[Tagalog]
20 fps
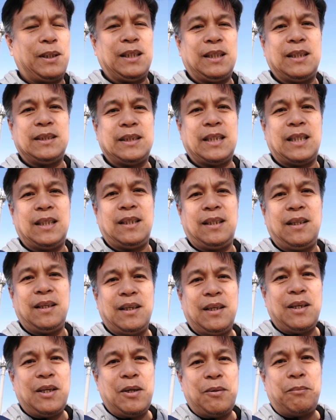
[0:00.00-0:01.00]
malit na channel.
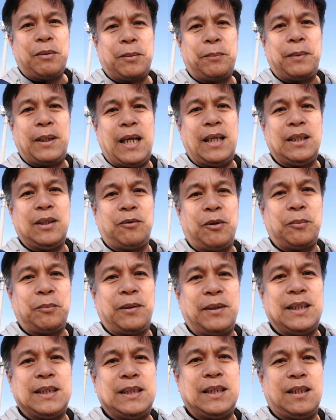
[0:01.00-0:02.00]
Palain na ang
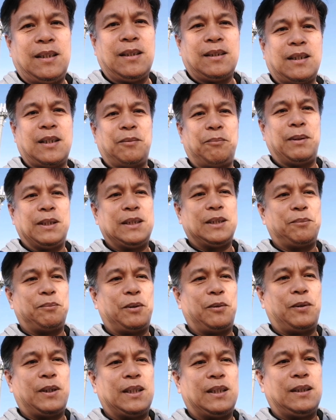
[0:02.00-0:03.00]
bawat isa. God bless
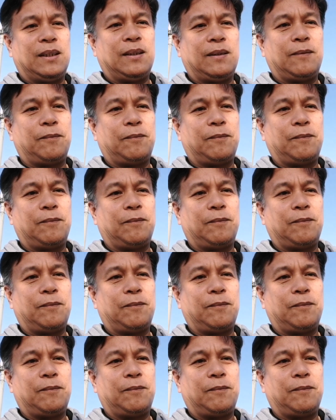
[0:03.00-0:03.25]
everyone.